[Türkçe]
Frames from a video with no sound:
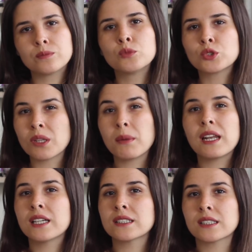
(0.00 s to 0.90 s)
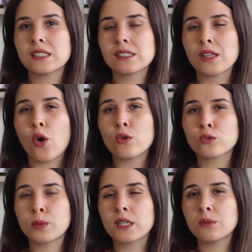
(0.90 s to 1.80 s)
Muhtemelen siz de
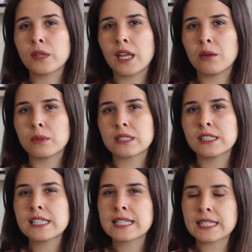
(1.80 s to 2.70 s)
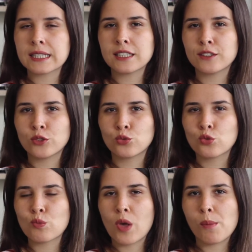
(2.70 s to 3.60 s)
öz bakım kelimesini sıklıkla
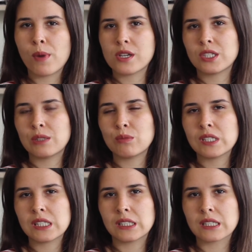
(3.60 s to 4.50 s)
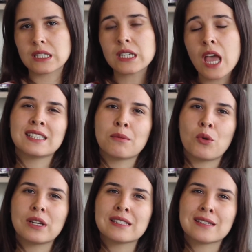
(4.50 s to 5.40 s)
duymaya başlamışsınızdır. Yine
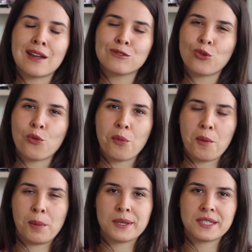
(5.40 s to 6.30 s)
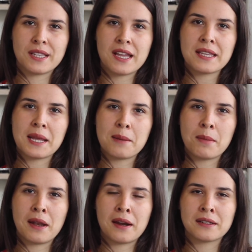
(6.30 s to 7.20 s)
böyle trend olmaya başlayan
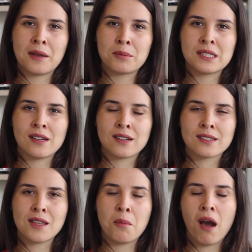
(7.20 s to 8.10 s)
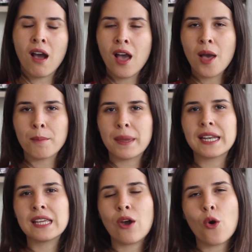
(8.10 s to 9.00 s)
kelimelerden bir tanesi ama
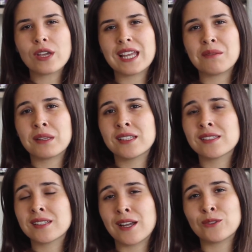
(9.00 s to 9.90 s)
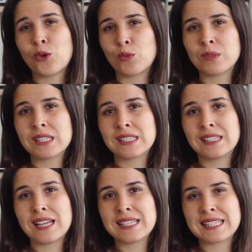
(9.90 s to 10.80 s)
beni o kelimenin trend
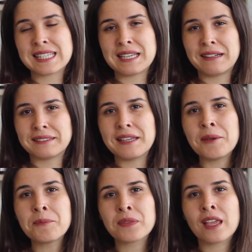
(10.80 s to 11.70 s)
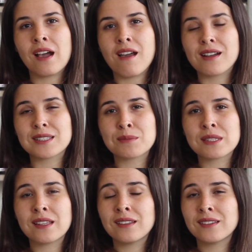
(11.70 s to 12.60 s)
olmasından ziyade
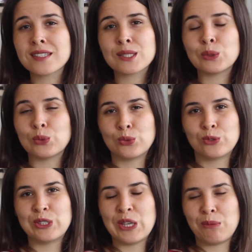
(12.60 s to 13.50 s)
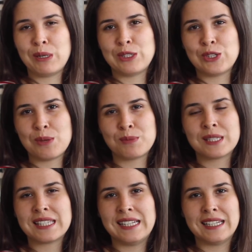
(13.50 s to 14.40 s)
hayatımızda nasıl
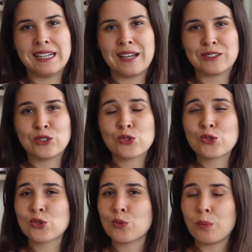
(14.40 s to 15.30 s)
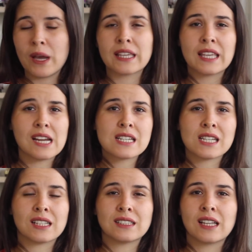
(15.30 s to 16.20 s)
uygulayabileceğimiz ilgilendiriyor. Çünkü ben
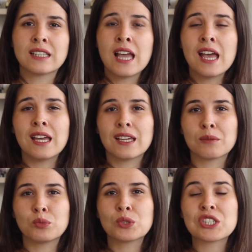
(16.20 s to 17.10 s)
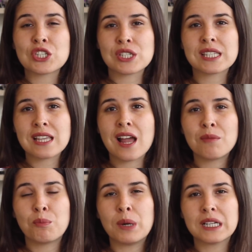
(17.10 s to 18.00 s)
gerçekten e, bu
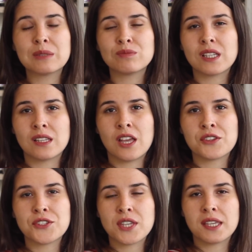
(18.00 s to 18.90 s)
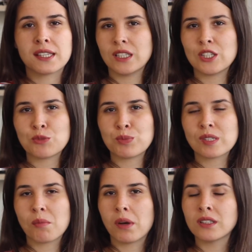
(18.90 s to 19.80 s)
kişisel bakım denen şeyin hiçbir
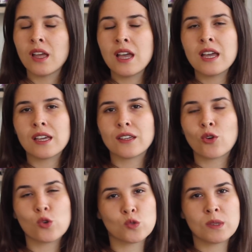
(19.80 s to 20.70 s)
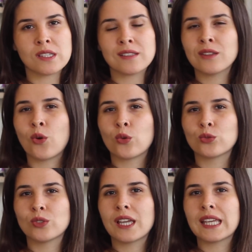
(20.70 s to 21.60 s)
zaman e, kozmetikten
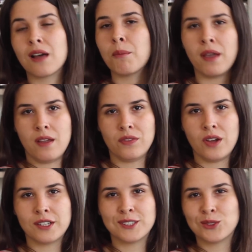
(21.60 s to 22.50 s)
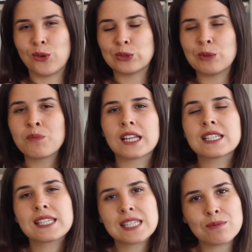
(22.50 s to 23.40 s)
olduğuna inanmayanlardan oldum. Ben
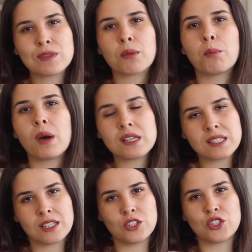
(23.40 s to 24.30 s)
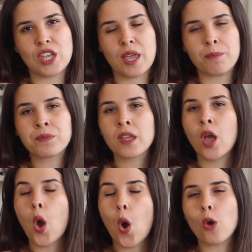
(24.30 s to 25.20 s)
şimdi bahsedeceğim
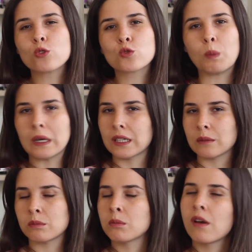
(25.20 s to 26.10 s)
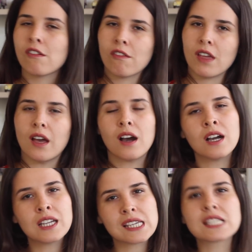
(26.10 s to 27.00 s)
öz bakım veya
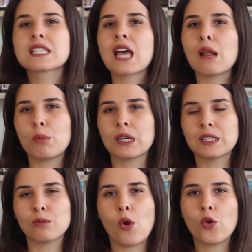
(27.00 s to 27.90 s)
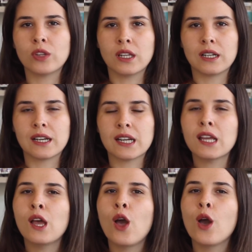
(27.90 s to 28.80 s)
kişisel bakım
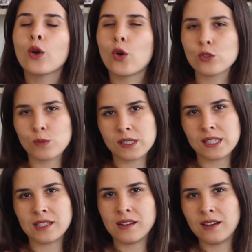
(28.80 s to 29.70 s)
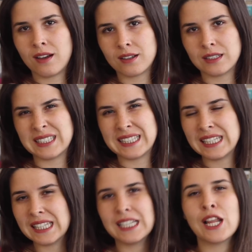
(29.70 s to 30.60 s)
önerileri kozmetikle alakalı
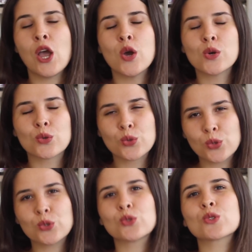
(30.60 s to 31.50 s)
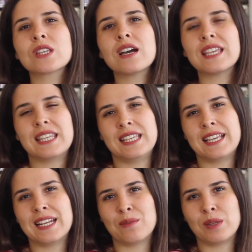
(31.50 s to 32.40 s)
değil, ruhunuza iyi
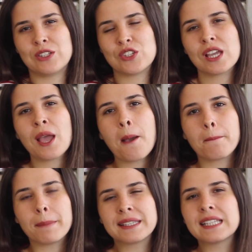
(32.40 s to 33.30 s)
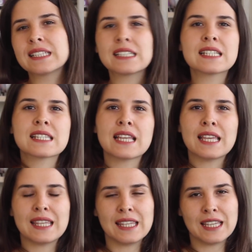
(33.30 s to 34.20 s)
gelebilecek,
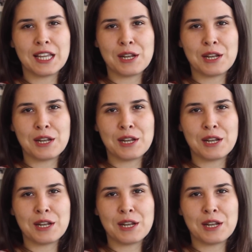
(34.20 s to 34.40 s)
bedeninize iyi